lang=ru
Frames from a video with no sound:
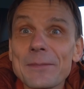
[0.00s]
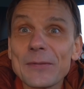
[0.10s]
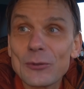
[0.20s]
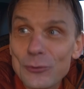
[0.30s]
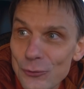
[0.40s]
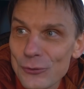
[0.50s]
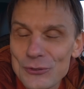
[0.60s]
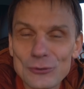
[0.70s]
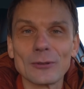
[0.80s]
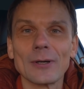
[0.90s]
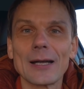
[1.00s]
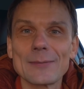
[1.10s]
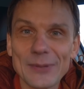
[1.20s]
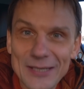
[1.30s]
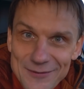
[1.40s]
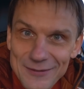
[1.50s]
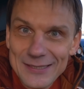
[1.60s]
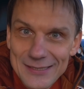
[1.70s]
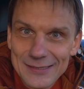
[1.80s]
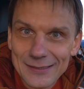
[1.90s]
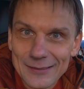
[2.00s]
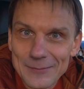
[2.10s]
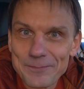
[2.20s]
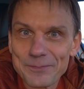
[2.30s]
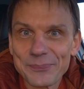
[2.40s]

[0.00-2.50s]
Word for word: Но то, что от производителя